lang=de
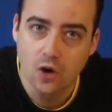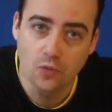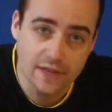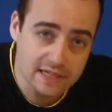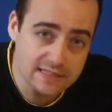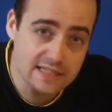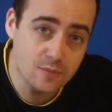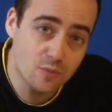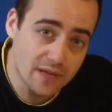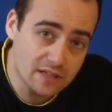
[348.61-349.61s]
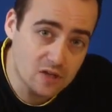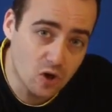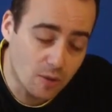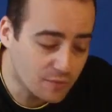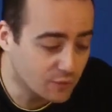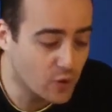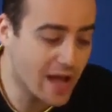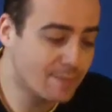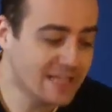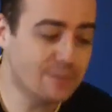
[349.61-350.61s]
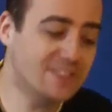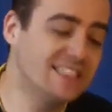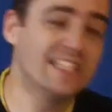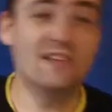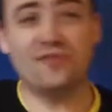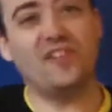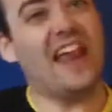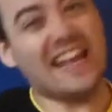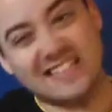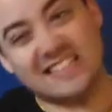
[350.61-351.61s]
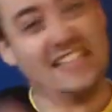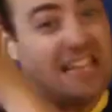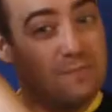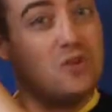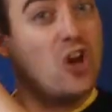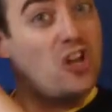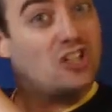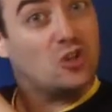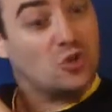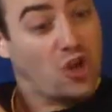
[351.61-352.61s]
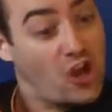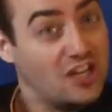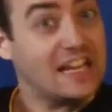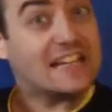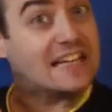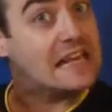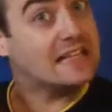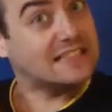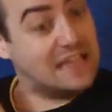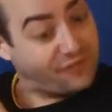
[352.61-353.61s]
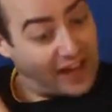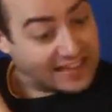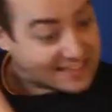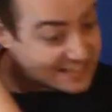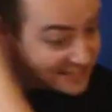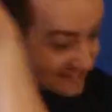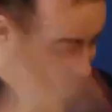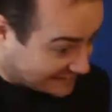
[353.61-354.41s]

Und dann ist der Moment gekommen, wo er am liebsten eine Flex nehmen könnte und könnte das Ding zerfetzen.